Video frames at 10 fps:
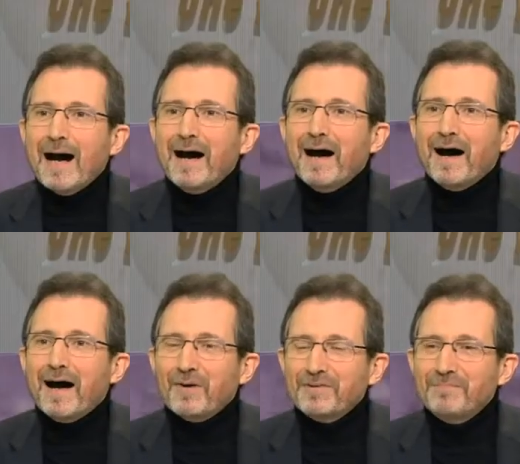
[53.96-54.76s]

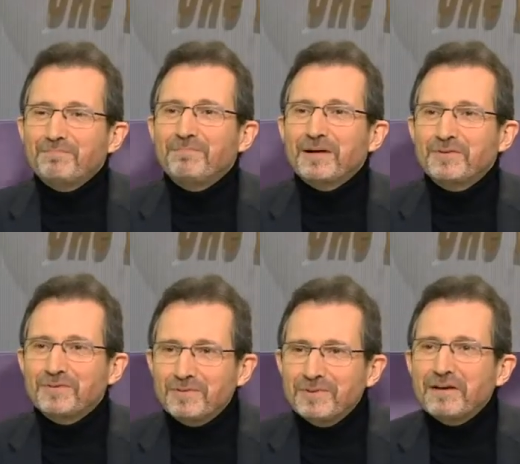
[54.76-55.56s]
nuances Alors,
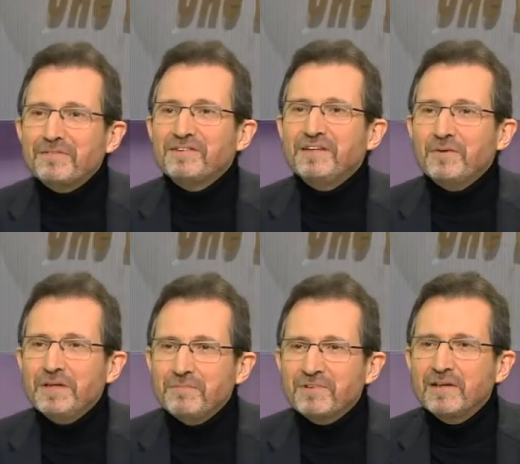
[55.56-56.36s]
tout à fait
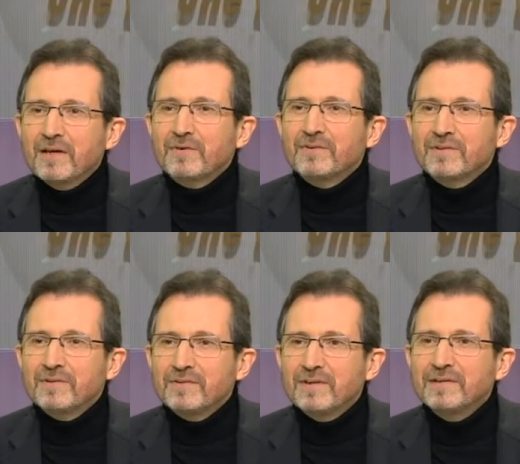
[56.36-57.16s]
synonyme. C'est-à-dire que
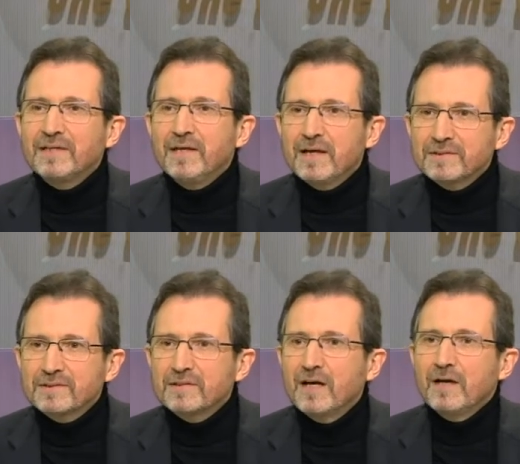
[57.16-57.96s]
Saint
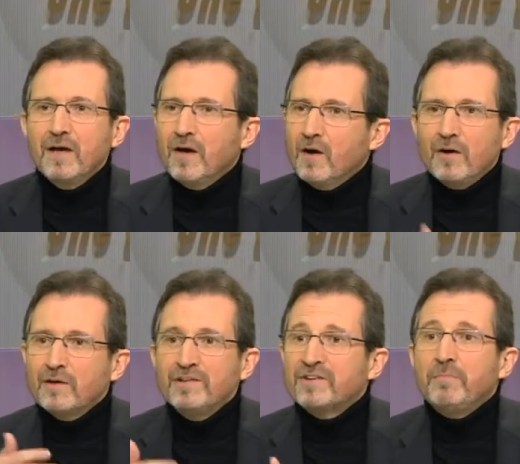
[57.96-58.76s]
Ignace,
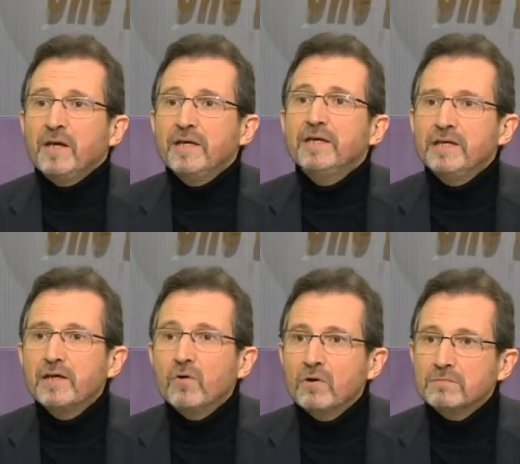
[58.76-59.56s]
qui s'appelait
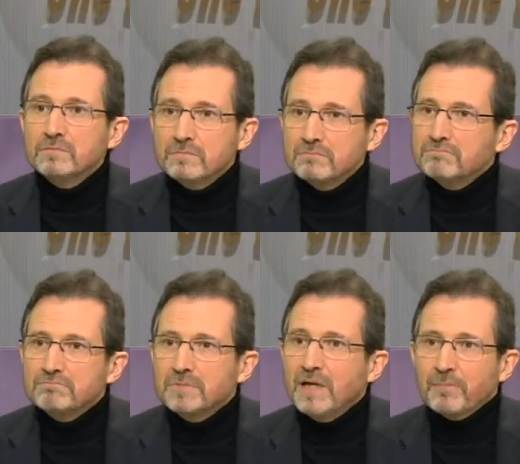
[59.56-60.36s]
Inigo,
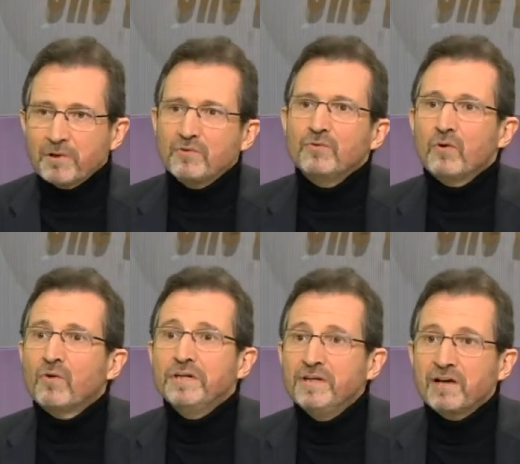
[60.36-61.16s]
il a pris ce
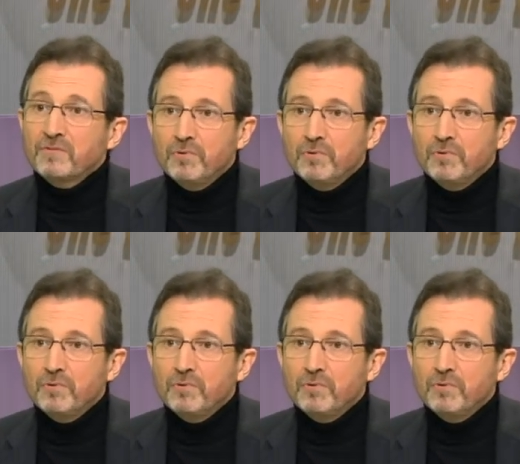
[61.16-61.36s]
nom Ignace